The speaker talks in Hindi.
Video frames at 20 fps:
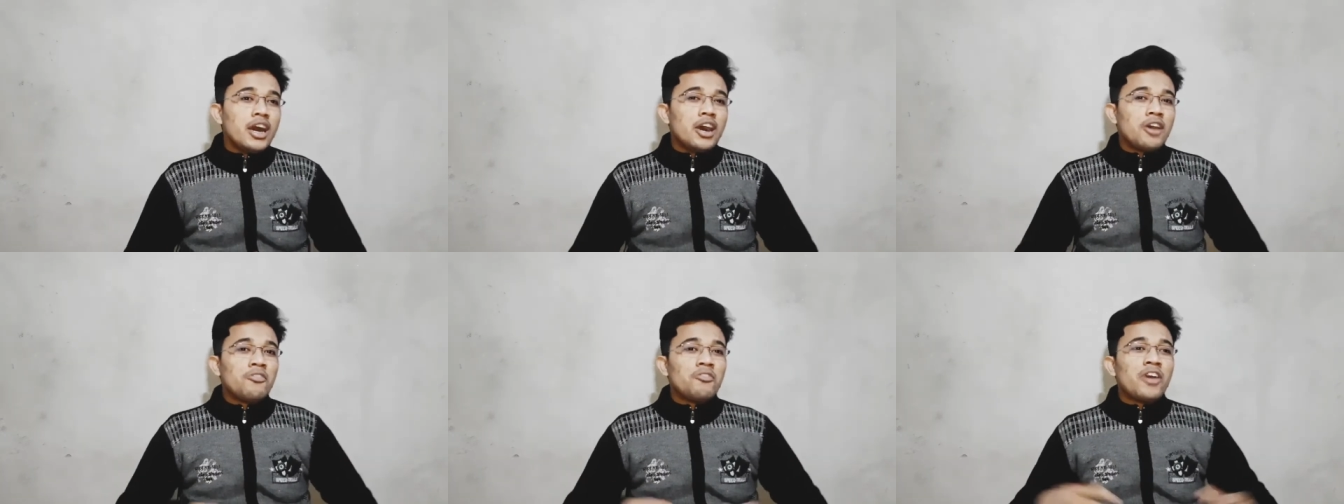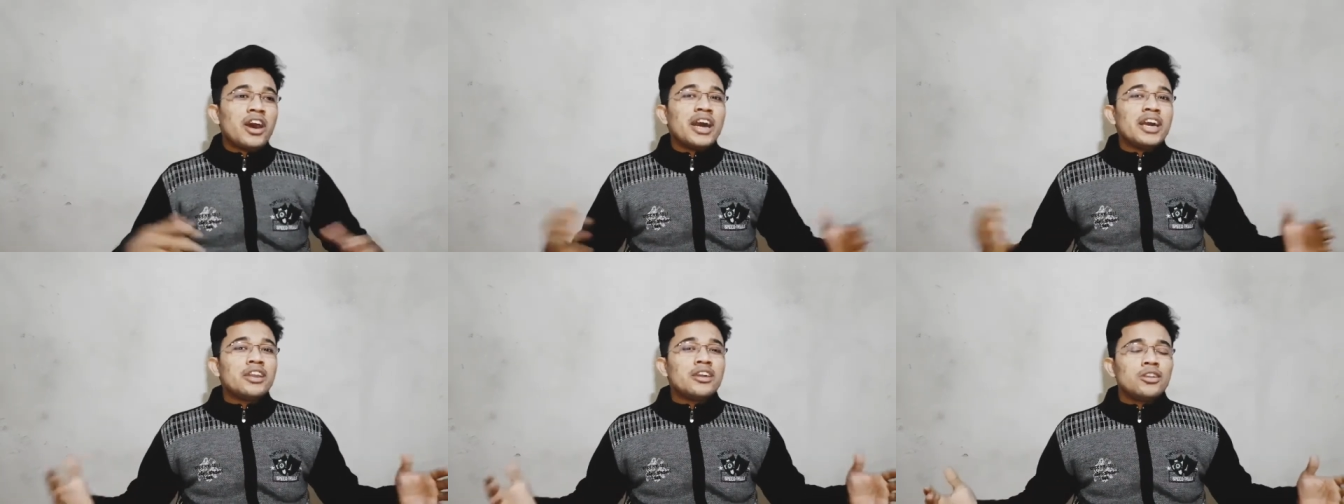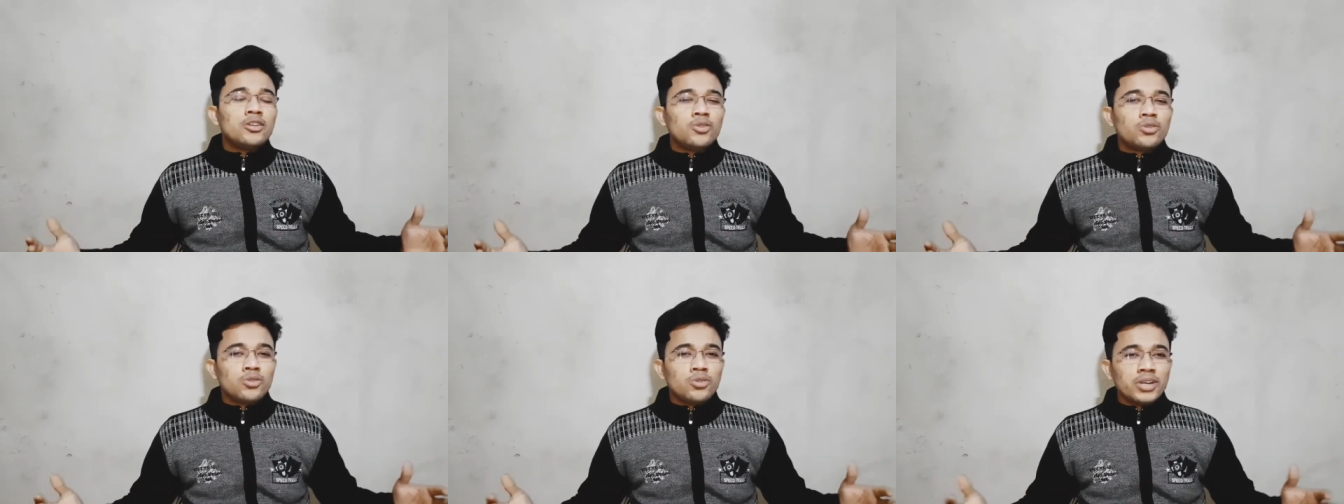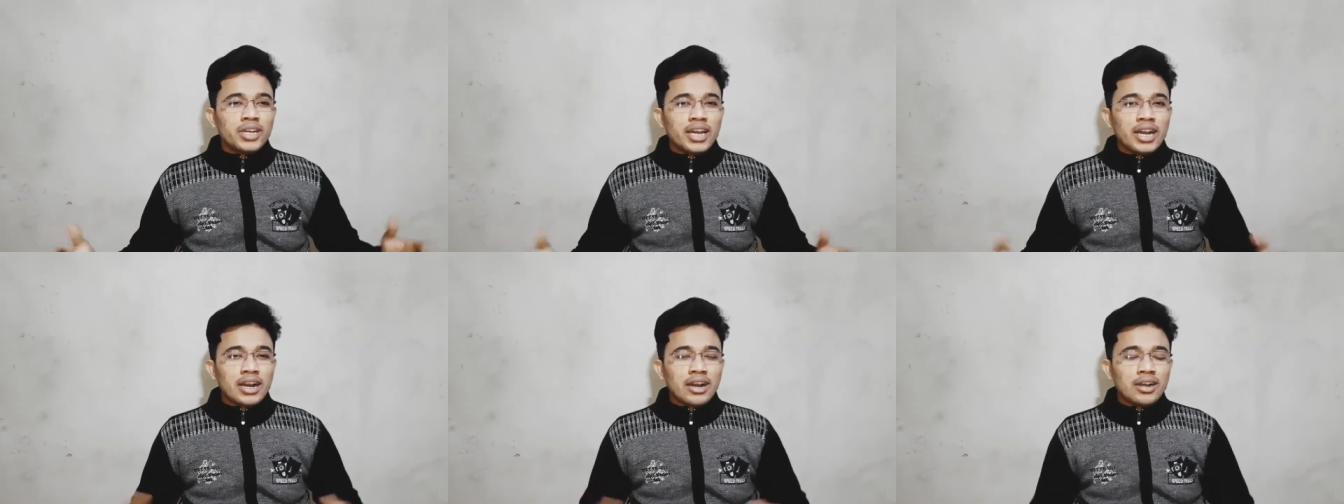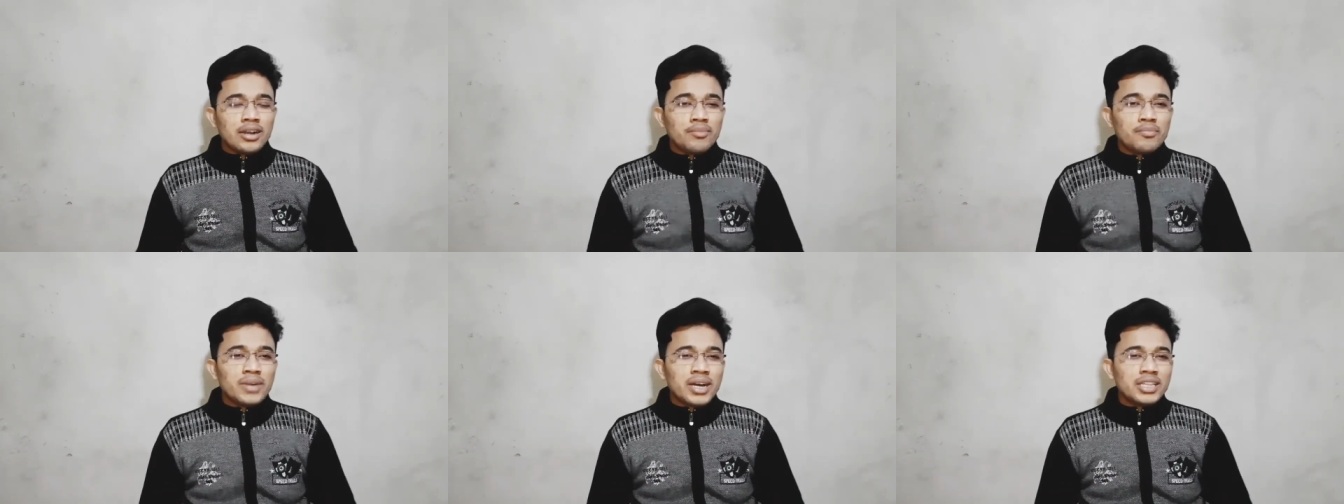और वायरल हो गया
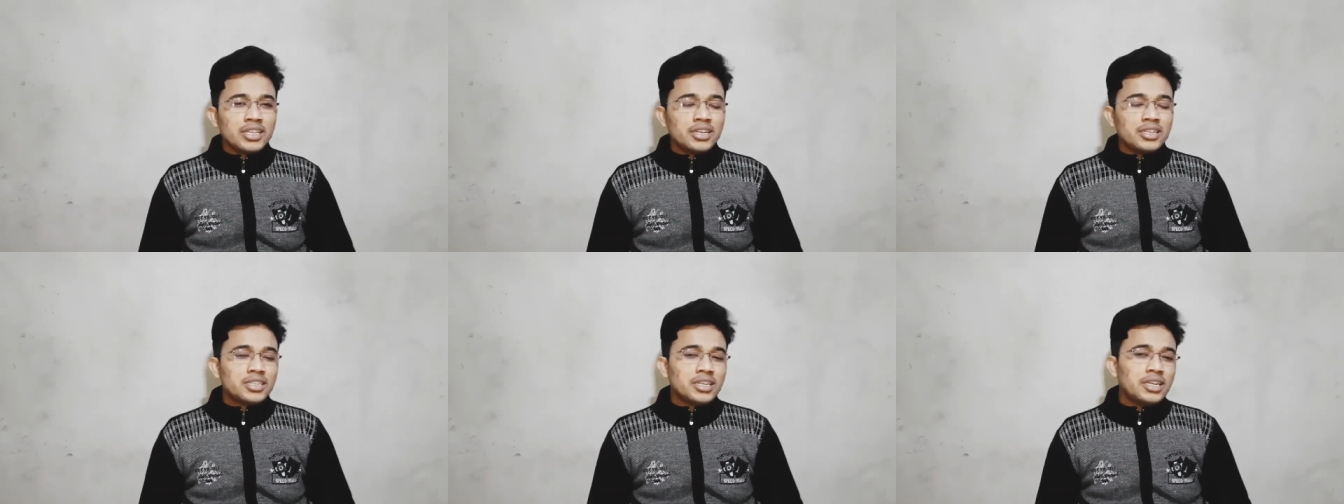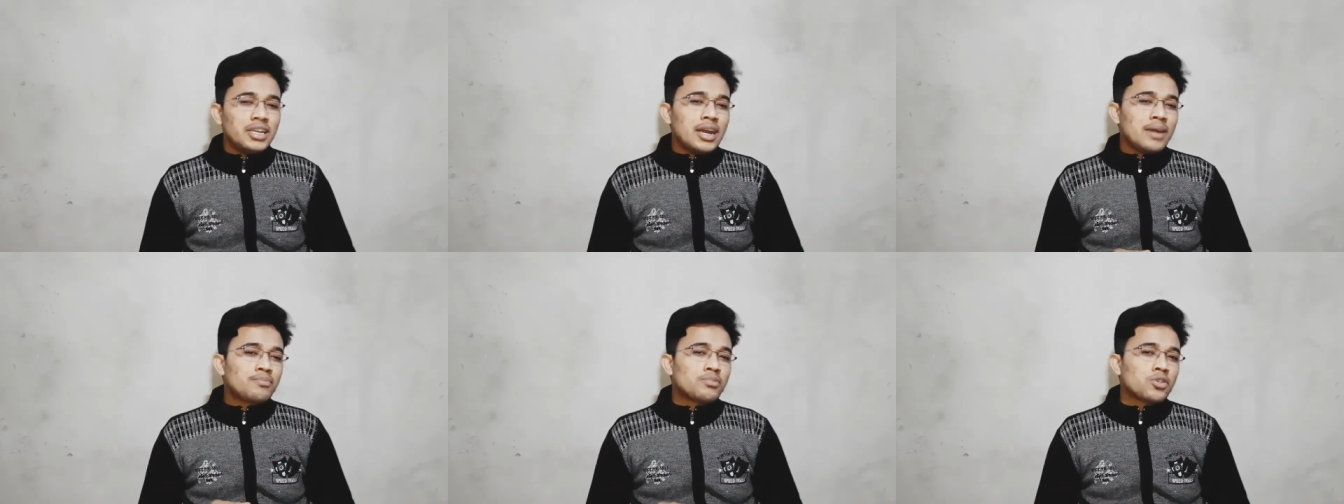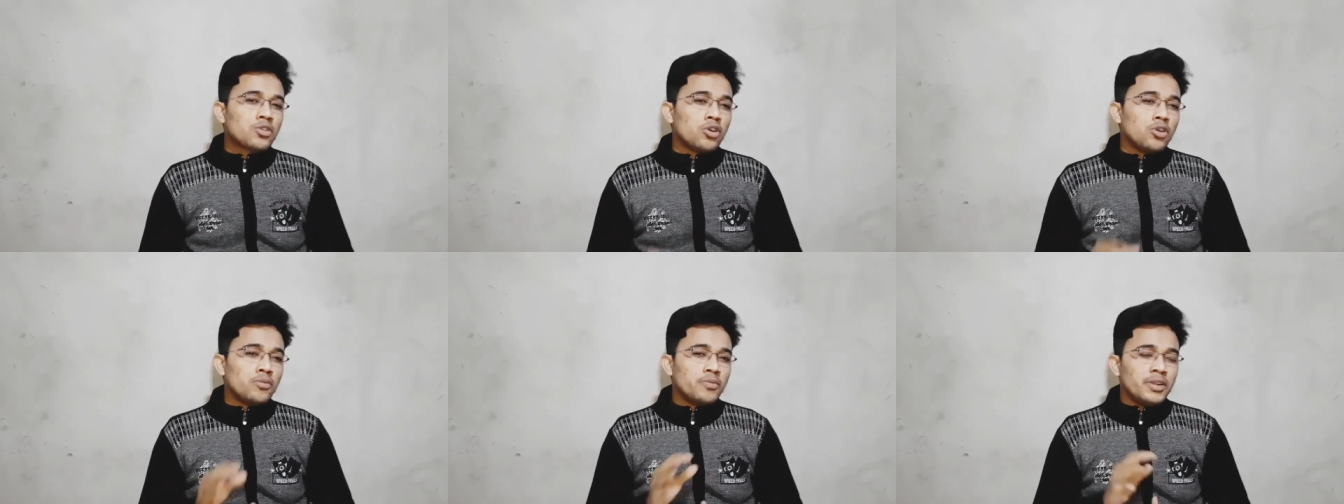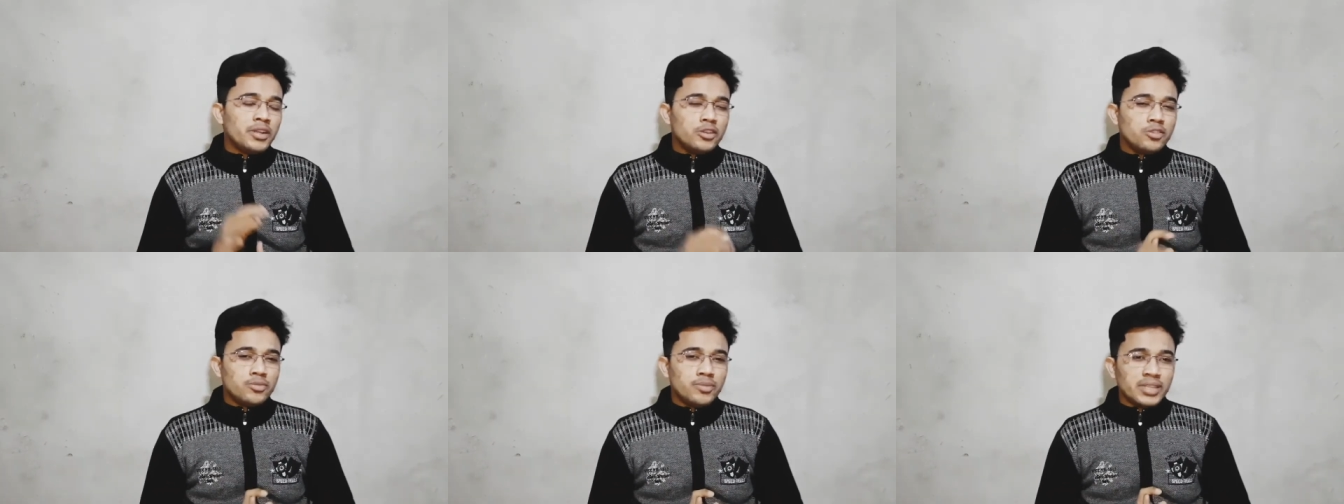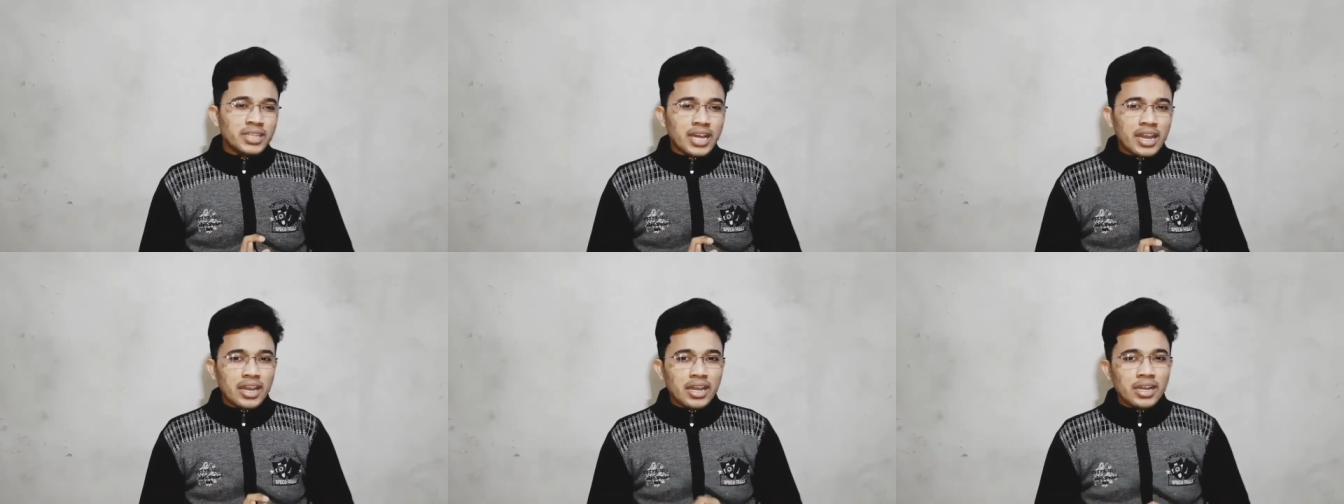अगर मान के चलिए आप सौ वीडियो
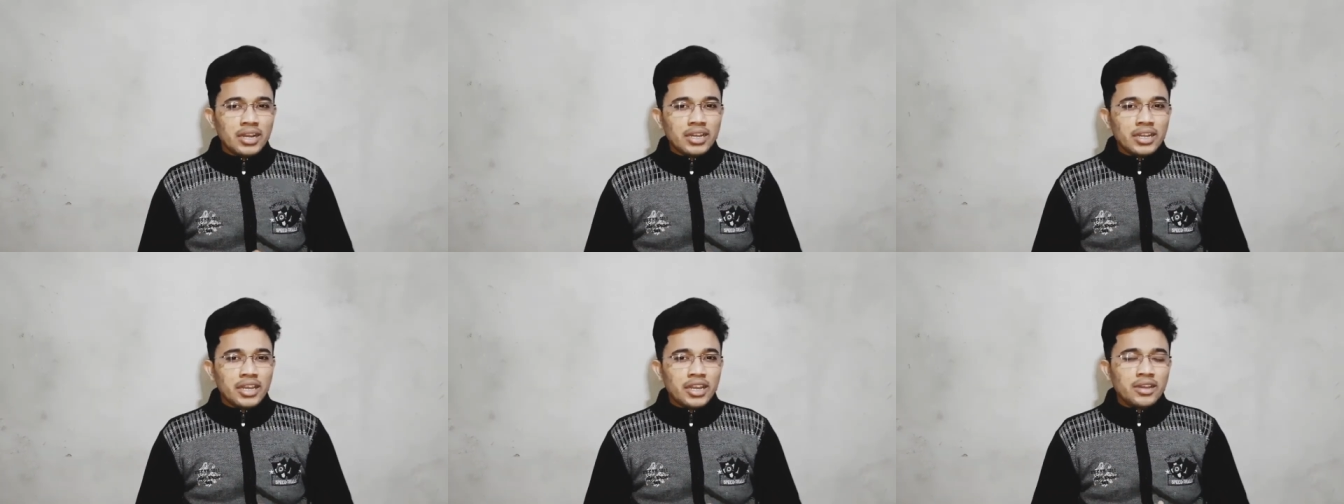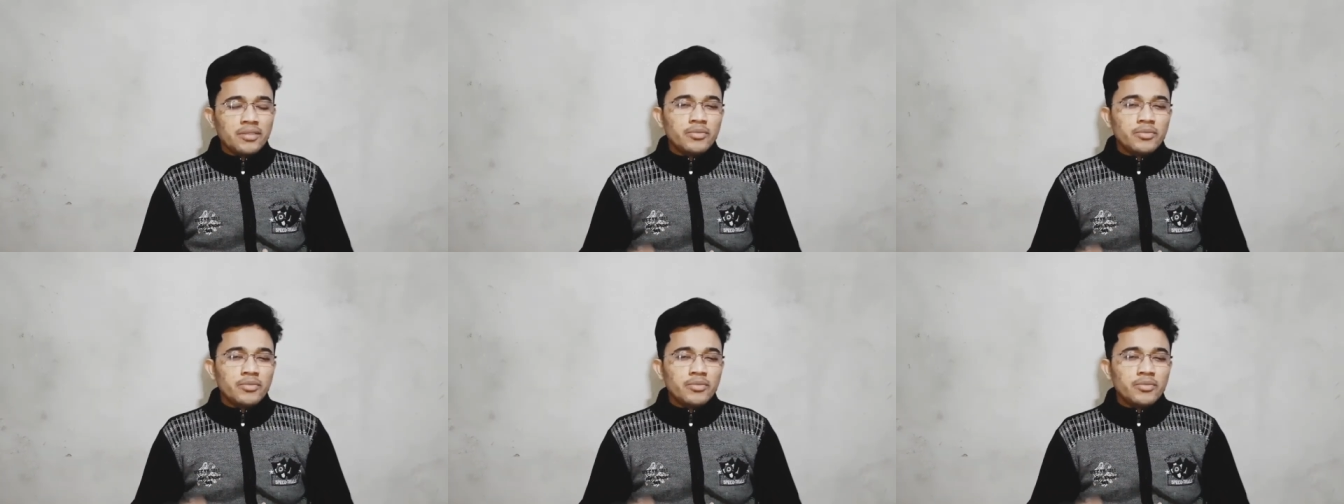बनाए अगर एक